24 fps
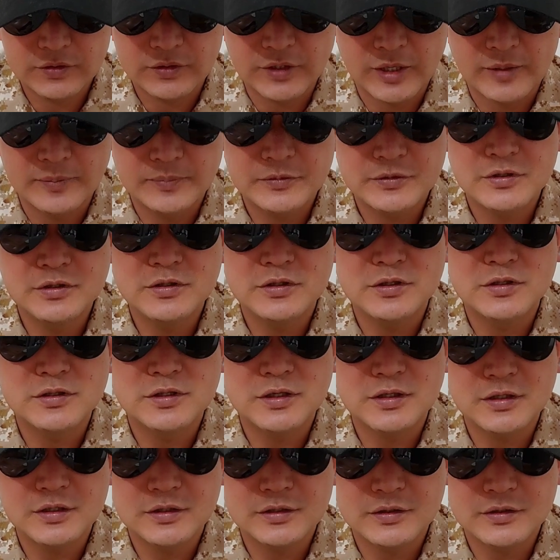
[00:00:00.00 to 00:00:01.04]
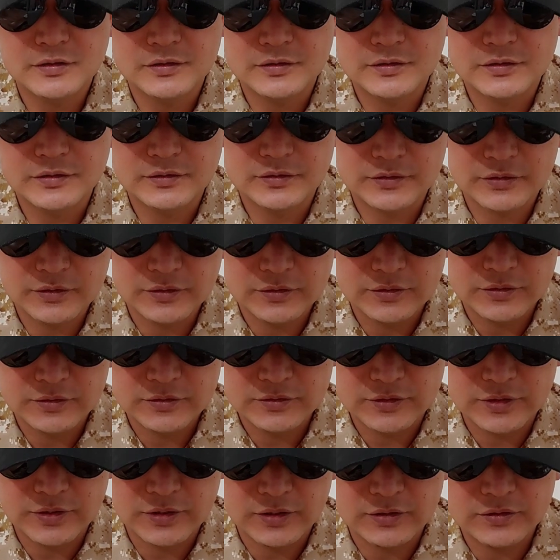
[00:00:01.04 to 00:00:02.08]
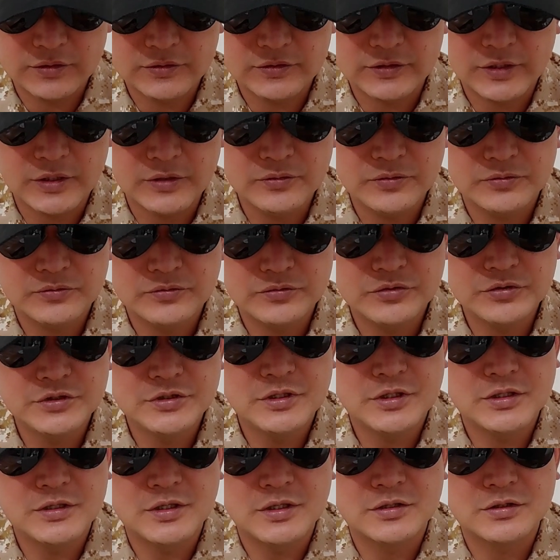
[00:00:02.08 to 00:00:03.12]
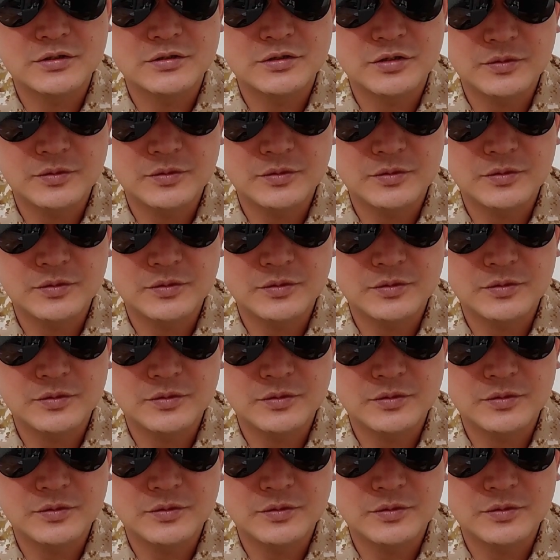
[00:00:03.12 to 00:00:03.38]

앞선 영상에서는 제가 어떤 장교 출신에 대해서